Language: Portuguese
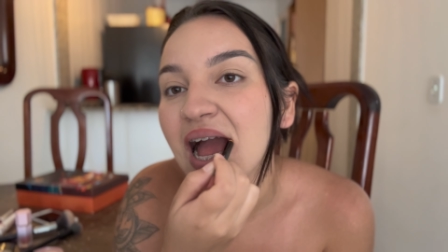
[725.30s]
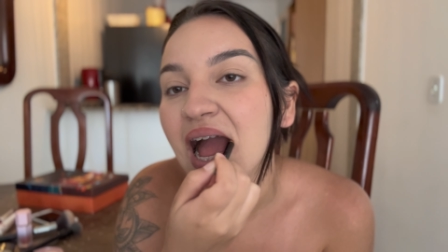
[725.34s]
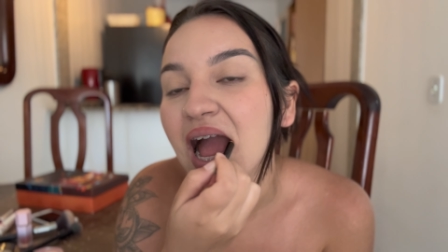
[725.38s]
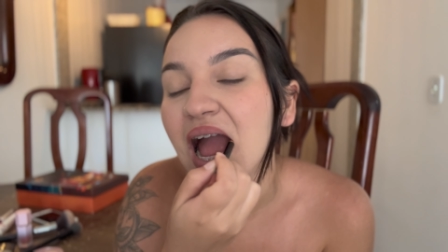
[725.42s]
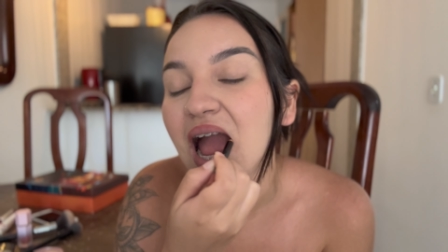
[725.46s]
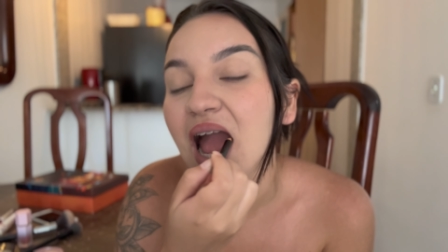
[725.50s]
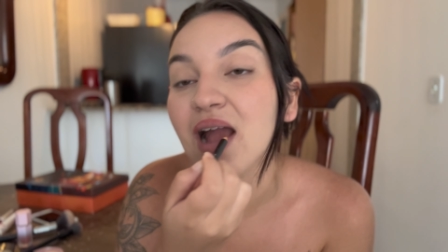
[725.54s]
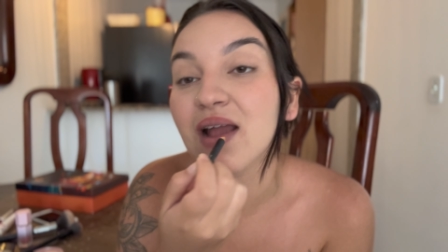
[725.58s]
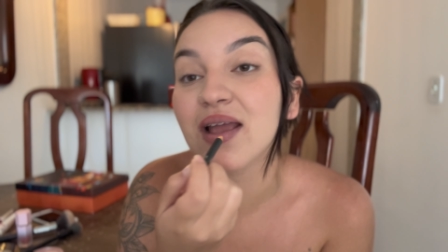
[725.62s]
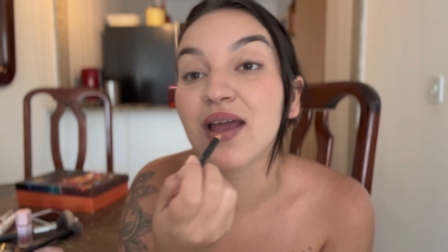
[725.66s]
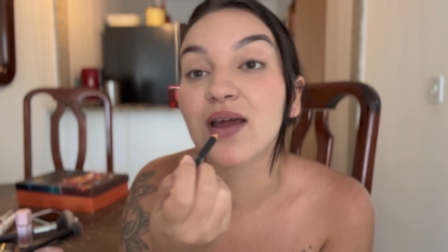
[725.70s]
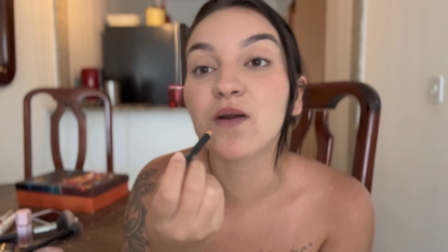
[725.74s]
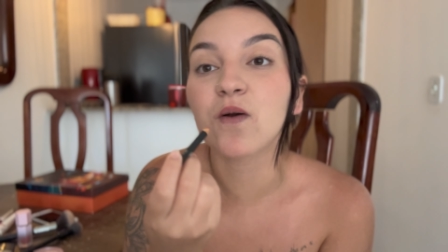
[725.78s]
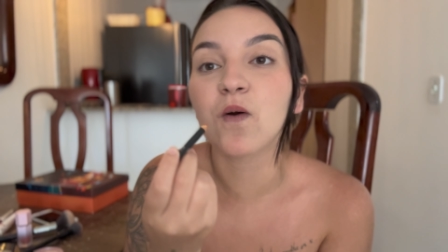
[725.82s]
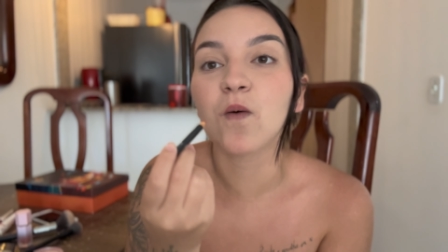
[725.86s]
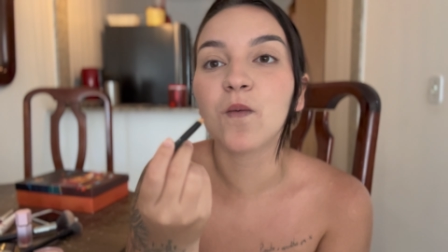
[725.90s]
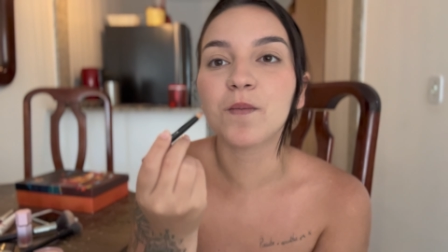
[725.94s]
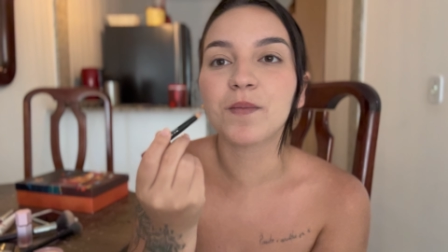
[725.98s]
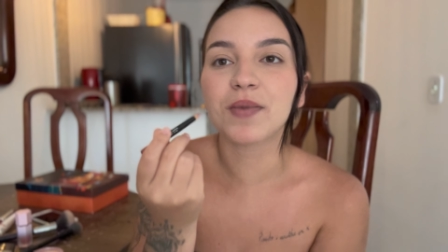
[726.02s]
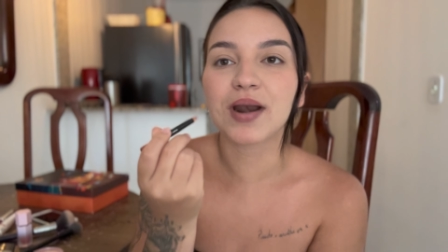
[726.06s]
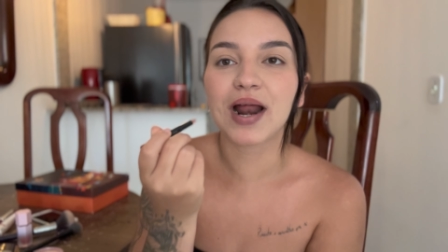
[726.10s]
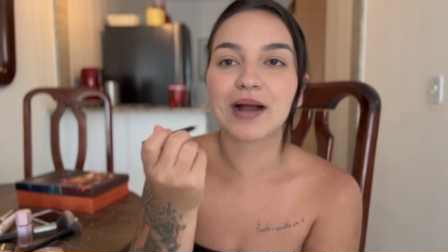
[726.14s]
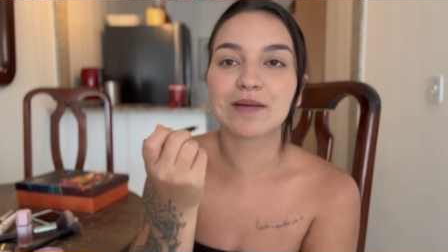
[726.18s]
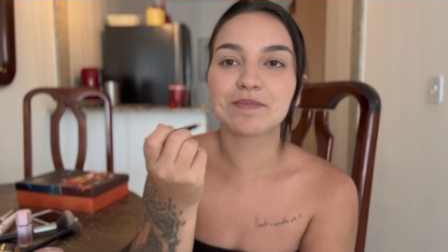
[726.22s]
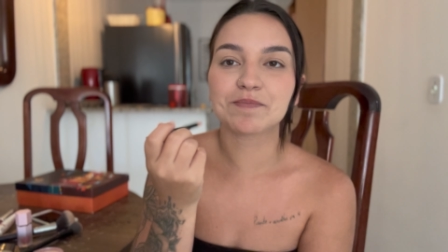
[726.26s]
Eu quero
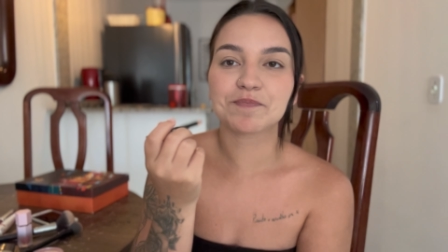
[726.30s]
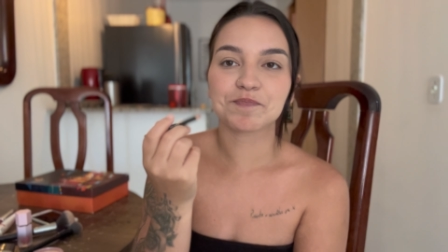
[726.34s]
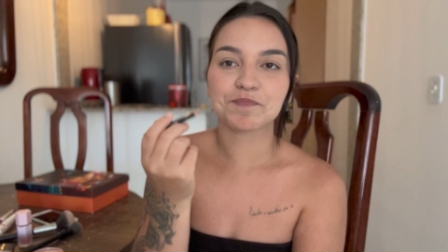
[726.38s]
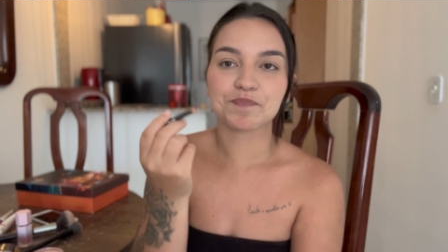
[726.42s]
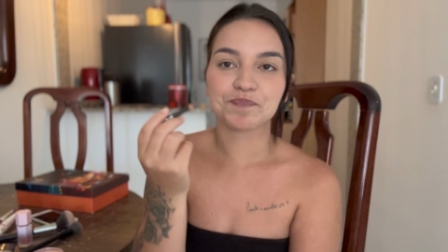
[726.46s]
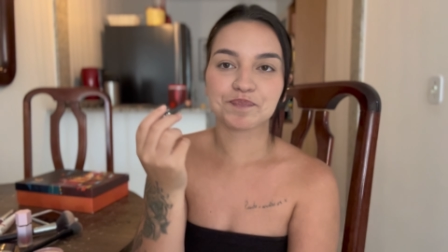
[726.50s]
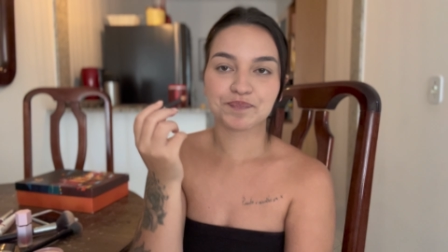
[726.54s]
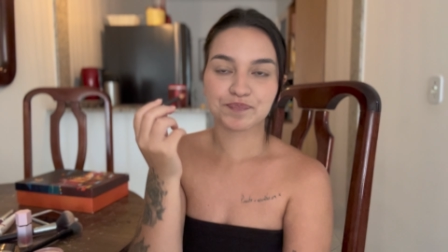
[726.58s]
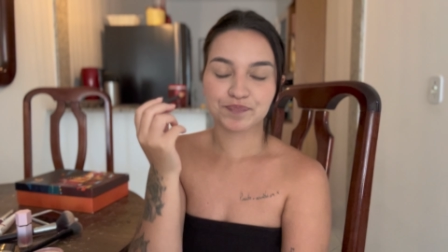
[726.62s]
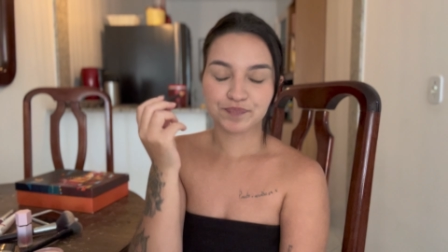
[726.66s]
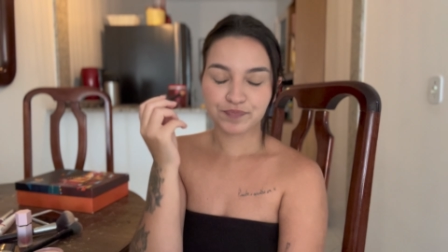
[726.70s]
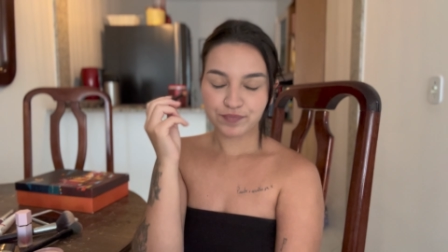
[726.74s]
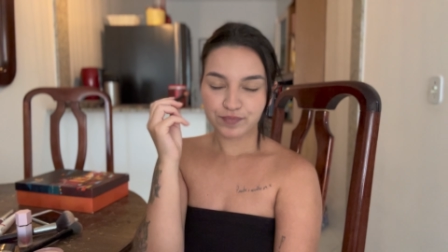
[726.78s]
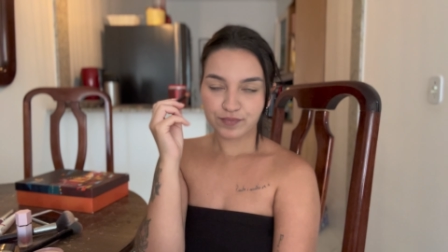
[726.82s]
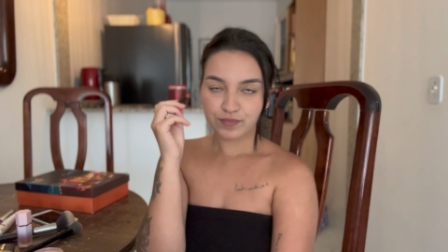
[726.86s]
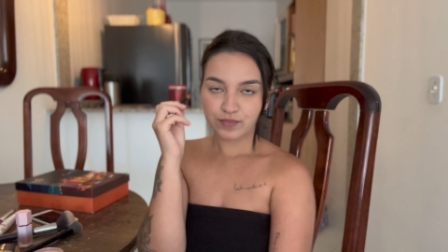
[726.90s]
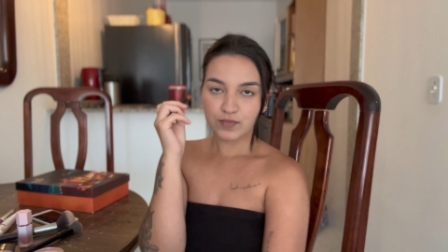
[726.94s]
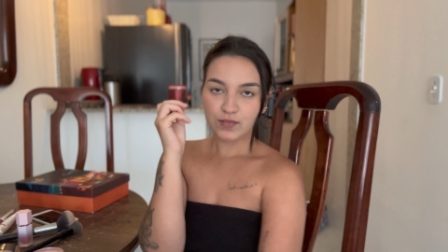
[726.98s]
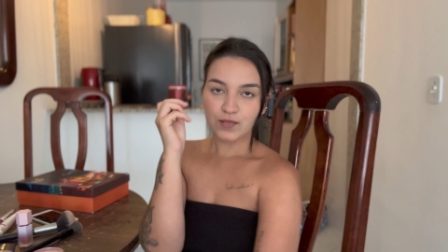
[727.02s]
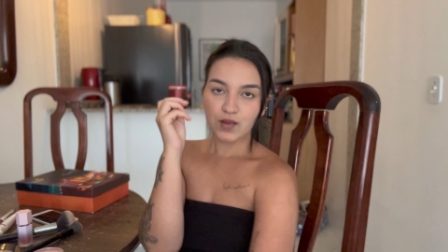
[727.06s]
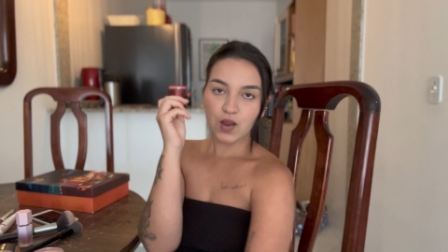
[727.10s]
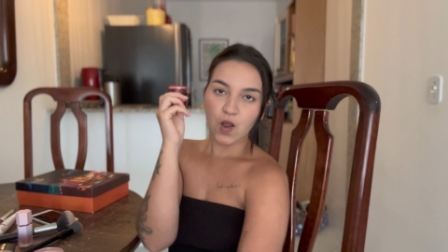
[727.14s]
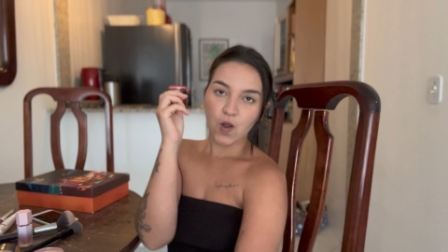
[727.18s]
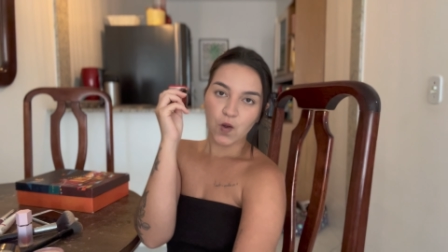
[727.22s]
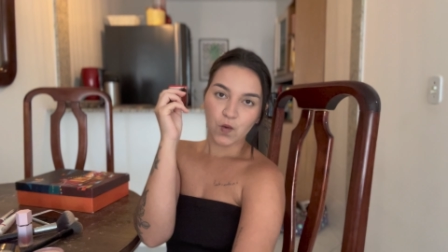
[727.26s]
comprar
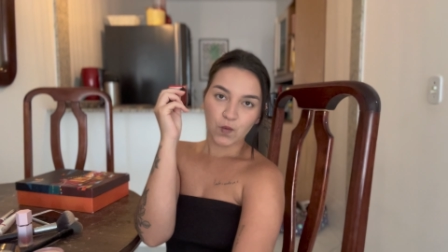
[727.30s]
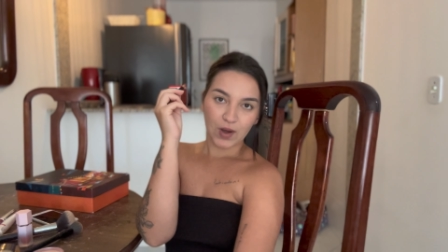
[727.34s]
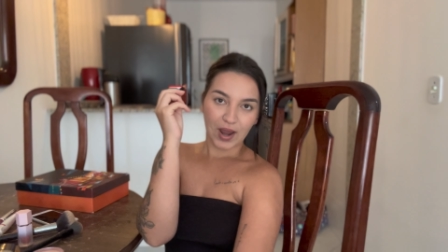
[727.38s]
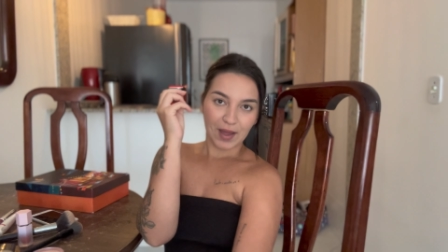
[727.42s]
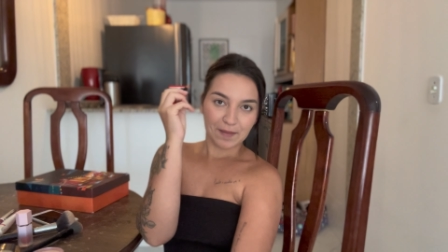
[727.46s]
um